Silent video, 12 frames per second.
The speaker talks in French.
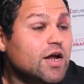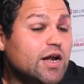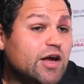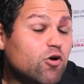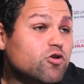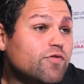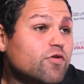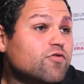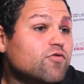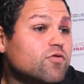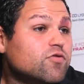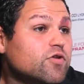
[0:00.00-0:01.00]
Les redevances
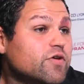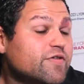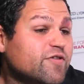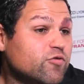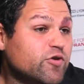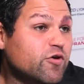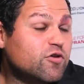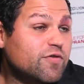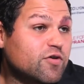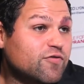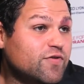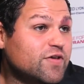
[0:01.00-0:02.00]
sont, euh, sont de
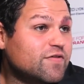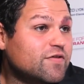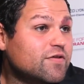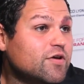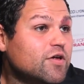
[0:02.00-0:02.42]
redevances fixes.